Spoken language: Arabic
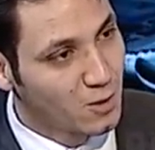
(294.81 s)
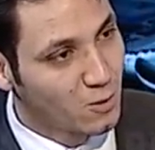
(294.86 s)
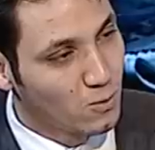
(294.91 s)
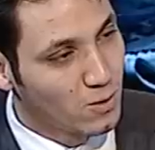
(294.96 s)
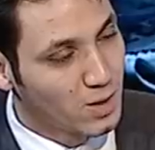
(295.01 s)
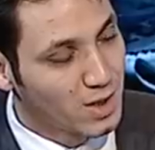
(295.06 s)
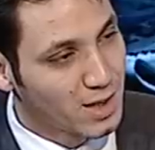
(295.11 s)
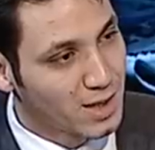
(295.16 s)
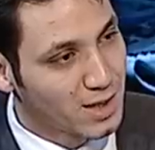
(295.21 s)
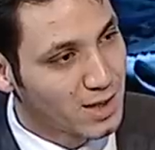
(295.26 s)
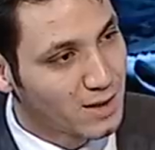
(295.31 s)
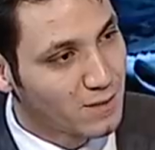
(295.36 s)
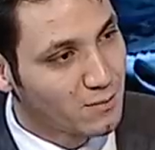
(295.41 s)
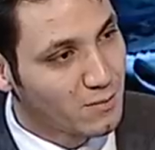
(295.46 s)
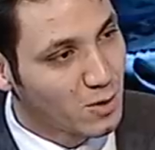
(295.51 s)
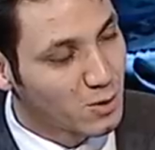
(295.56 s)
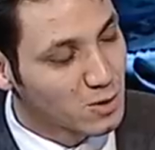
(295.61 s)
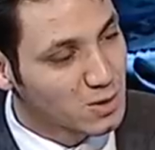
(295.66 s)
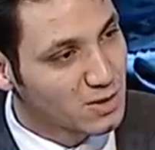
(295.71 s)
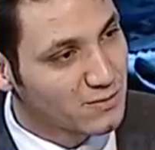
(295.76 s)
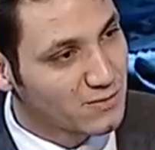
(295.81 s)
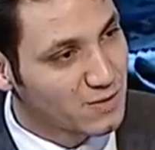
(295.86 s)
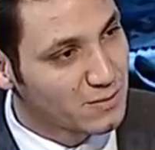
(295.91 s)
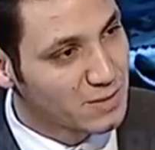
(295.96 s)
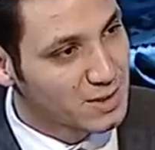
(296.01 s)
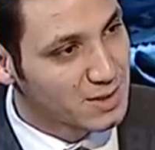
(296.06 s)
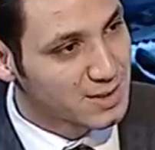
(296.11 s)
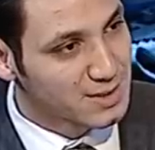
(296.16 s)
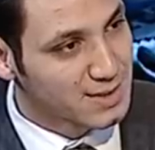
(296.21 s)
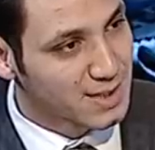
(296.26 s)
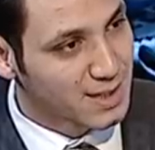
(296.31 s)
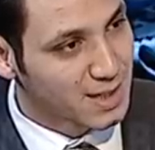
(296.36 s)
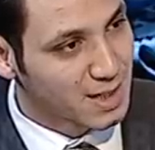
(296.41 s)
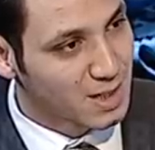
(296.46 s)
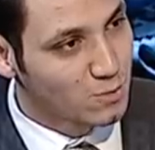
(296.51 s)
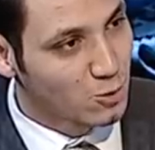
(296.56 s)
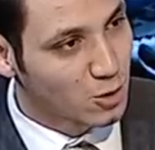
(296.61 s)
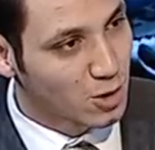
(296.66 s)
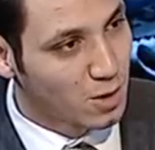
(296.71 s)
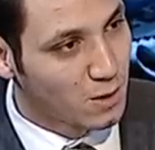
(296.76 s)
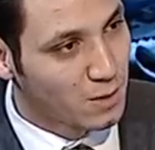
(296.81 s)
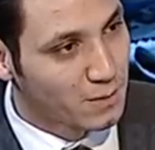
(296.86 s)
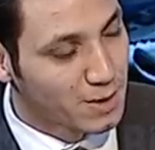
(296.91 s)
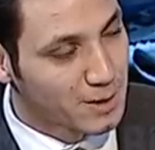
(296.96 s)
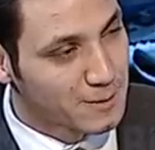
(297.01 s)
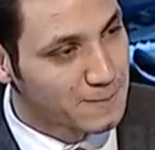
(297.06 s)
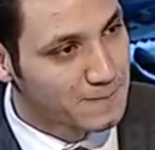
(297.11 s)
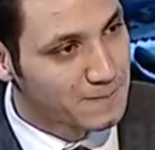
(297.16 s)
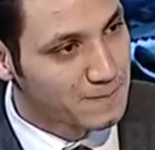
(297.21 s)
وما وصف بانتصار المقاومة